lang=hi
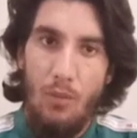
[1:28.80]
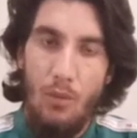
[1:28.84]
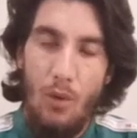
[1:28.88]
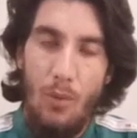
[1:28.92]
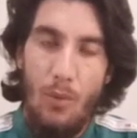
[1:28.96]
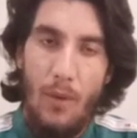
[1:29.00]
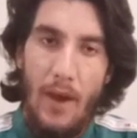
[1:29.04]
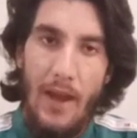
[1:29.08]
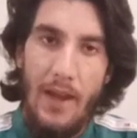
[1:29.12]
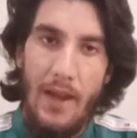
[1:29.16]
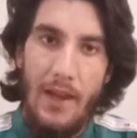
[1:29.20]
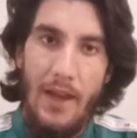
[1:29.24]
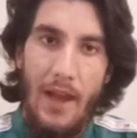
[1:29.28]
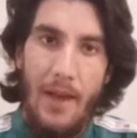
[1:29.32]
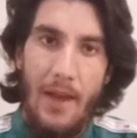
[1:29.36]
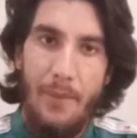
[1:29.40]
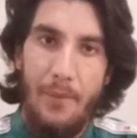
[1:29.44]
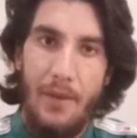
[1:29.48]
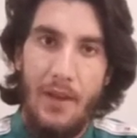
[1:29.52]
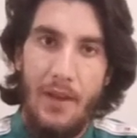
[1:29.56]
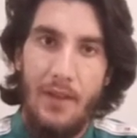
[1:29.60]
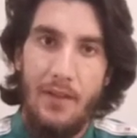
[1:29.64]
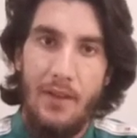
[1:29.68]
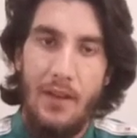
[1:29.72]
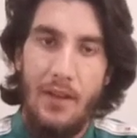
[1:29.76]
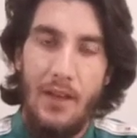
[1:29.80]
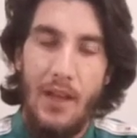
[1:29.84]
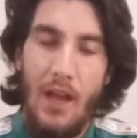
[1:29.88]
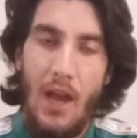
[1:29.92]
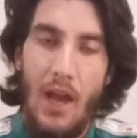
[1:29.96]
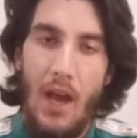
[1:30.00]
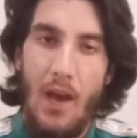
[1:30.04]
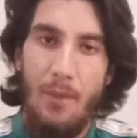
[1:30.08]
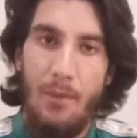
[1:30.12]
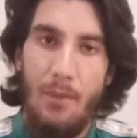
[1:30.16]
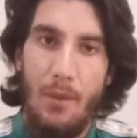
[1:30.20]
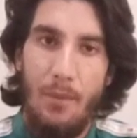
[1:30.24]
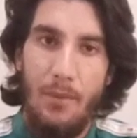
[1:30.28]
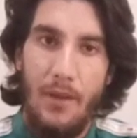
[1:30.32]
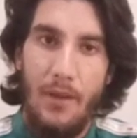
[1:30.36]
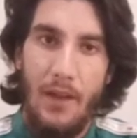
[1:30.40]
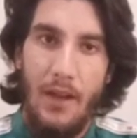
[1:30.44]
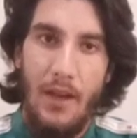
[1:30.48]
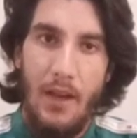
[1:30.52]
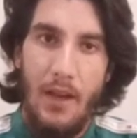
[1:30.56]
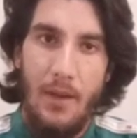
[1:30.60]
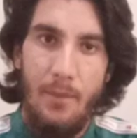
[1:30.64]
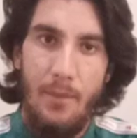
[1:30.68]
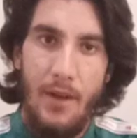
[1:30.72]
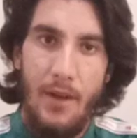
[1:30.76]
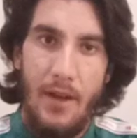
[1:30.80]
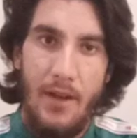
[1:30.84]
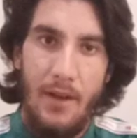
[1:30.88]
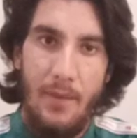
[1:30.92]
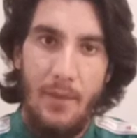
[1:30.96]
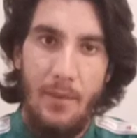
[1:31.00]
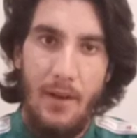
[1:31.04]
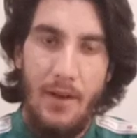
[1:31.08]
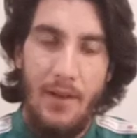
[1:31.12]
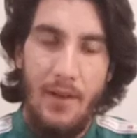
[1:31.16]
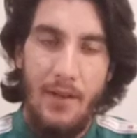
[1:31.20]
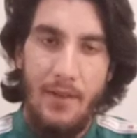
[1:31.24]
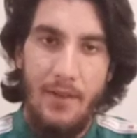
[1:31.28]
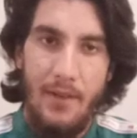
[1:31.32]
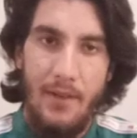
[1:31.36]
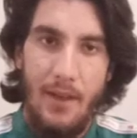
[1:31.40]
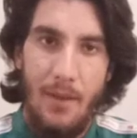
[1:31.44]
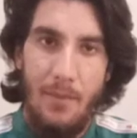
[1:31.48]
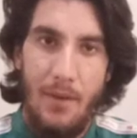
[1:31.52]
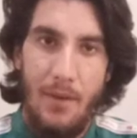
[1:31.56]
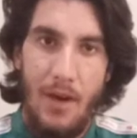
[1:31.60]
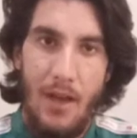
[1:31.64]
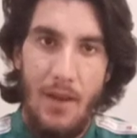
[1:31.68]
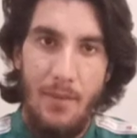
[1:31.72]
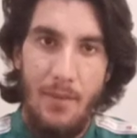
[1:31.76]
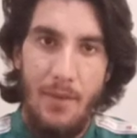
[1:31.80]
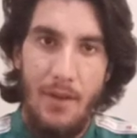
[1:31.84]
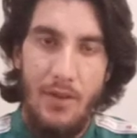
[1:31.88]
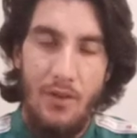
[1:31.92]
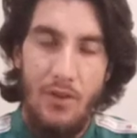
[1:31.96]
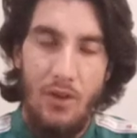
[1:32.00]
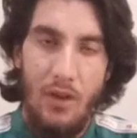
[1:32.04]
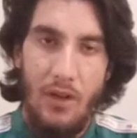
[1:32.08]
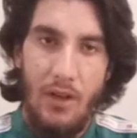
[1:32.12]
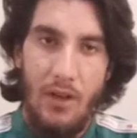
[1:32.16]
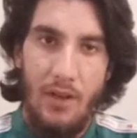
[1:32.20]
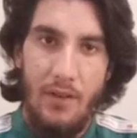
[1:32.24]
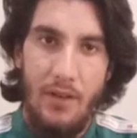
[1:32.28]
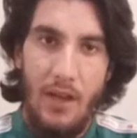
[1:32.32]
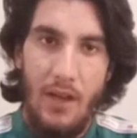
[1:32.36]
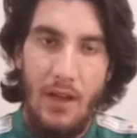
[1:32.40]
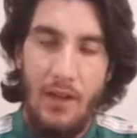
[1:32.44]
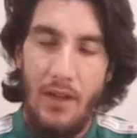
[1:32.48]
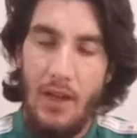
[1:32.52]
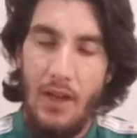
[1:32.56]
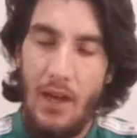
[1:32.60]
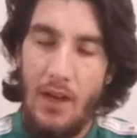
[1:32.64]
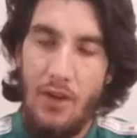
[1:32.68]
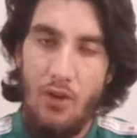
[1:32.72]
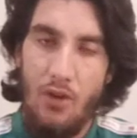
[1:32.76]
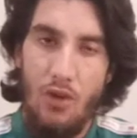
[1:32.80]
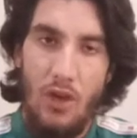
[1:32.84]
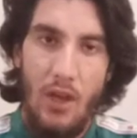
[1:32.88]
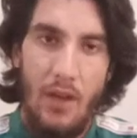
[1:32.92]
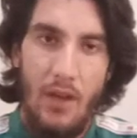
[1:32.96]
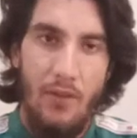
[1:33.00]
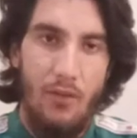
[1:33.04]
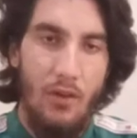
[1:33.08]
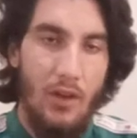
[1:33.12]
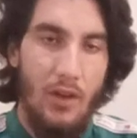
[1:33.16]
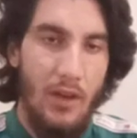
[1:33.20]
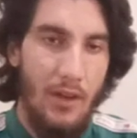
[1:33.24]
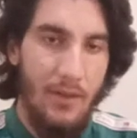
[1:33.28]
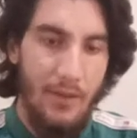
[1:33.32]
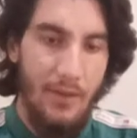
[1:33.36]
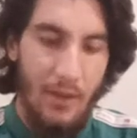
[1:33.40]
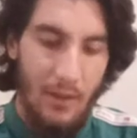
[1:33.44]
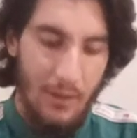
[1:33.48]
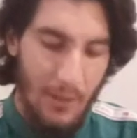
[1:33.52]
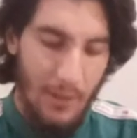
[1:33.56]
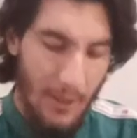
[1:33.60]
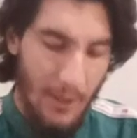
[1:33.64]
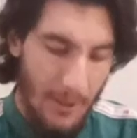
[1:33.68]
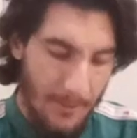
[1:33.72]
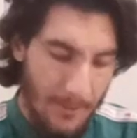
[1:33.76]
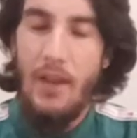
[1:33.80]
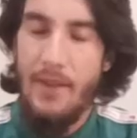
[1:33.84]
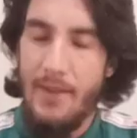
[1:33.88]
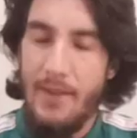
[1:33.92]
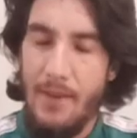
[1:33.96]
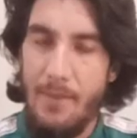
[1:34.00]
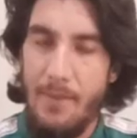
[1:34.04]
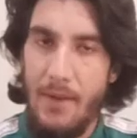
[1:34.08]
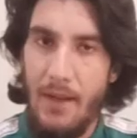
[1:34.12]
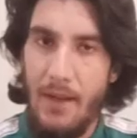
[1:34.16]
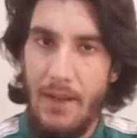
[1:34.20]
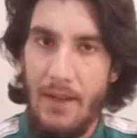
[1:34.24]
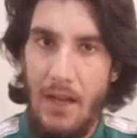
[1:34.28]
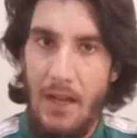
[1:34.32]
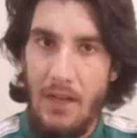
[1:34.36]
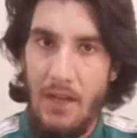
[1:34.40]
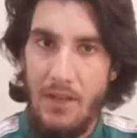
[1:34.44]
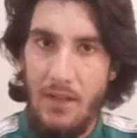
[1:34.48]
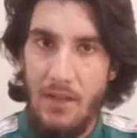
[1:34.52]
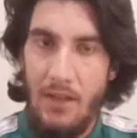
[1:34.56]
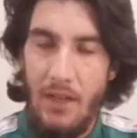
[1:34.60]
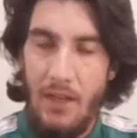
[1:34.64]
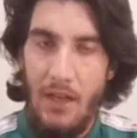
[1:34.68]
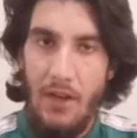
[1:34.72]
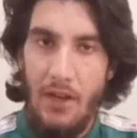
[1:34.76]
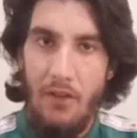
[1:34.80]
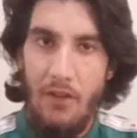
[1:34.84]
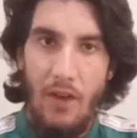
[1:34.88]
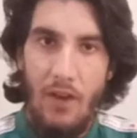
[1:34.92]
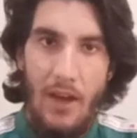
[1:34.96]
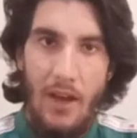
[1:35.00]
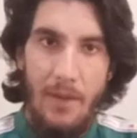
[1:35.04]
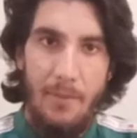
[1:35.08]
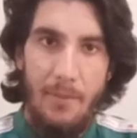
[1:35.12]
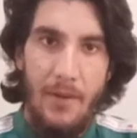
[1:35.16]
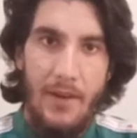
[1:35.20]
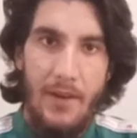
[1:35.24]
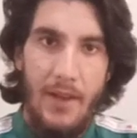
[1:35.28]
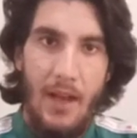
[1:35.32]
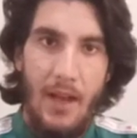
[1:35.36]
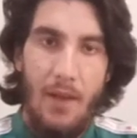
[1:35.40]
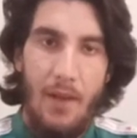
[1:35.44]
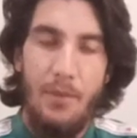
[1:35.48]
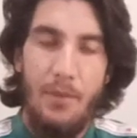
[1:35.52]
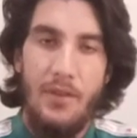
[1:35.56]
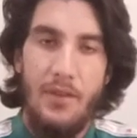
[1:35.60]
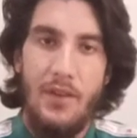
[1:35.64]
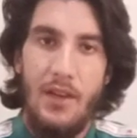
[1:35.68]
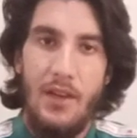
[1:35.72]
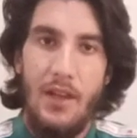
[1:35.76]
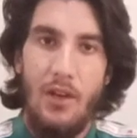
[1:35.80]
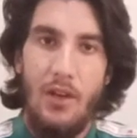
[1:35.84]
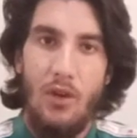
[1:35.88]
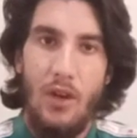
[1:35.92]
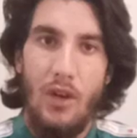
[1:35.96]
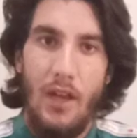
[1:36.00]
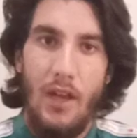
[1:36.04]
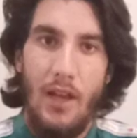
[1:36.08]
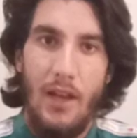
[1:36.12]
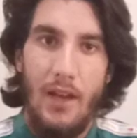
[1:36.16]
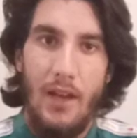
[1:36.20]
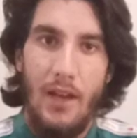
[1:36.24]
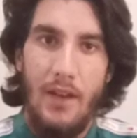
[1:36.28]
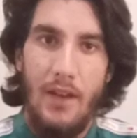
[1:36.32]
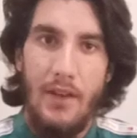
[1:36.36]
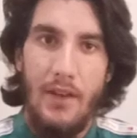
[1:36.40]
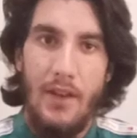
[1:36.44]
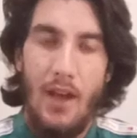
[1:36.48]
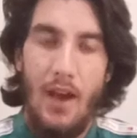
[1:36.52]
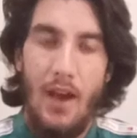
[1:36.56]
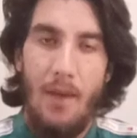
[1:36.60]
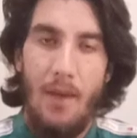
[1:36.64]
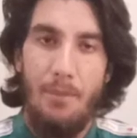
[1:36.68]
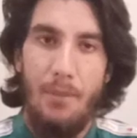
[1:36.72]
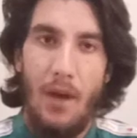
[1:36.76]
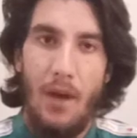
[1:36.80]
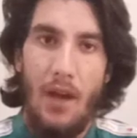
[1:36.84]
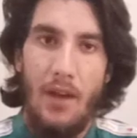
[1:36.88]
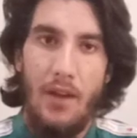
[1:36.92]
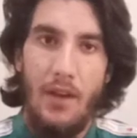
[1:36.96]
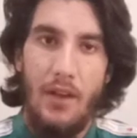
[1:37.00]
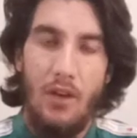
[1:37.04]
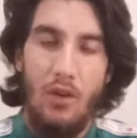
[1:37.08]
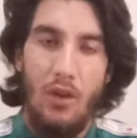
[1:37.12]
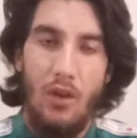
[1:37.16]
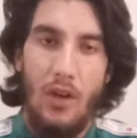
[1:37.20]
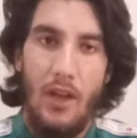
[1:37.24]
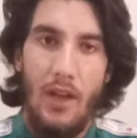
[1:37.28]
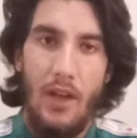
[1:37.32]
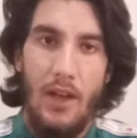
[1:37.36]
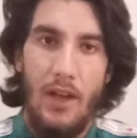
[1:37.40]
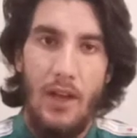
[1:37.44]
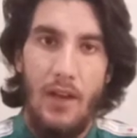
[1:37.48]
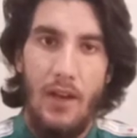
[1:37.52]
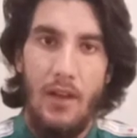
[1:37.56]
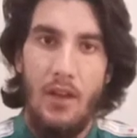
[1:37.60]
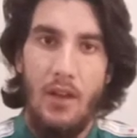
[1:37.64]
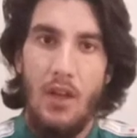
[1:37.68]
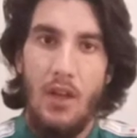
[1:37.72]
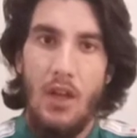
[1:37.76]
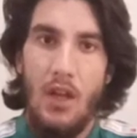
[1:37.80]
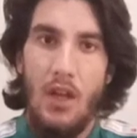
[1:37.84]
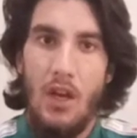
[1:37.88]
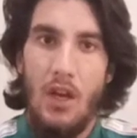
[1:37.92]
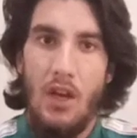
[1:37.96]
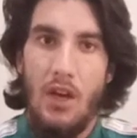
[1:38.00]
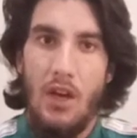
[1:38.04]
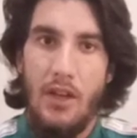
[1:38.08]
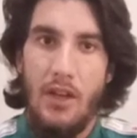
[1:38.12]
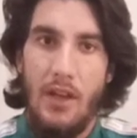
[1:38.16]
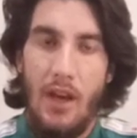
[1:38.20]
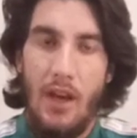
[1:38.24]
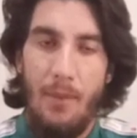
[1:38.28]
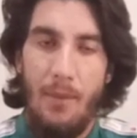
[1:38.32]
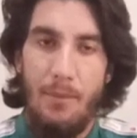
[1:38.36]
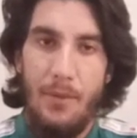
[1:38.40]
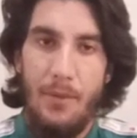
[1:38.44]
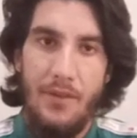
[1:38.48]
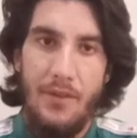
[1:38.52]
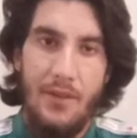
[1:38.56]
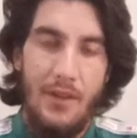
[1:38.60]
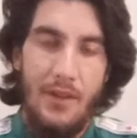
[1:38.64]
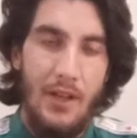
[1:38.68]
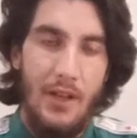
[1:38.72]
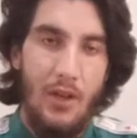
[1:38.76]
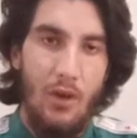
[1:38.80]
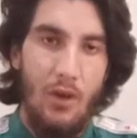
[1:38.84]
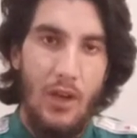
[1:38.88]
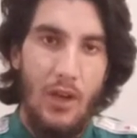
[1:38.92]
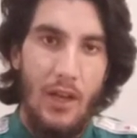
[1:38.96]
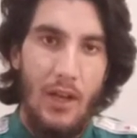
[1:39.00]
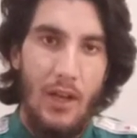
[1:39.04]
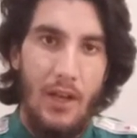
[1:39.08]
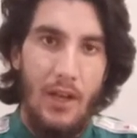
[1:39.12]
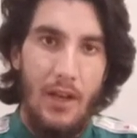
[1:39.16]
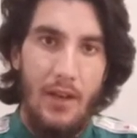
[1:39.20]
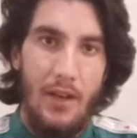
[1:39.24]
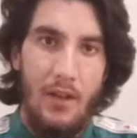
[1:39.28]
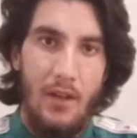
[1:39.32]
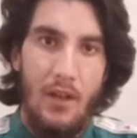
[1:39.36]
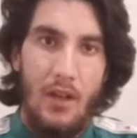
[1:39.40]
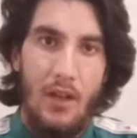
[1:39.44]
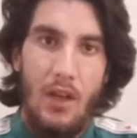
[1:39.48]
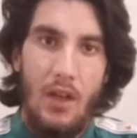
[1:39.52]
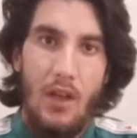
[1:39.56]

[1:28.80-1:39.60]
मोबाइल ऐप के जरिए आप अपने घर बैठे बैठे इसके बारे में जानकारी जो है वो ले सकते हैं किसी भी कनेक्शन की रिक्वायरमेंट है बिजली को लेकर या पानी को लेकर या बिजली को लेकर